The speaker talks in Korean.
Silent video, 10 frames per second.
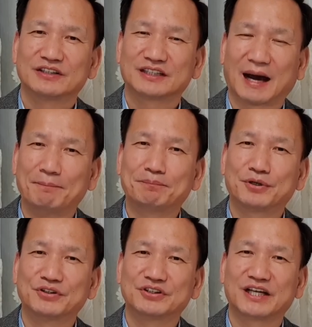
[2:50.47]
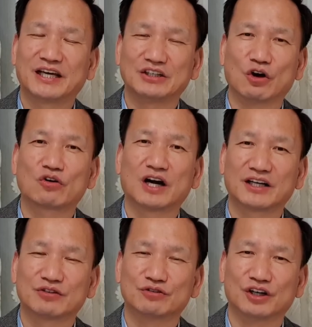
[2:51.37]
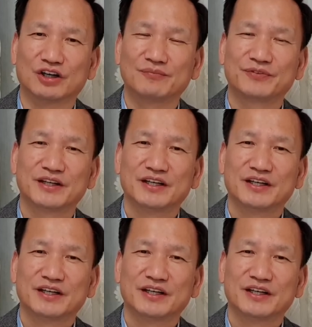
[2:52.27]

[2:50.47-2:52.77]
남편들의 역할이고요.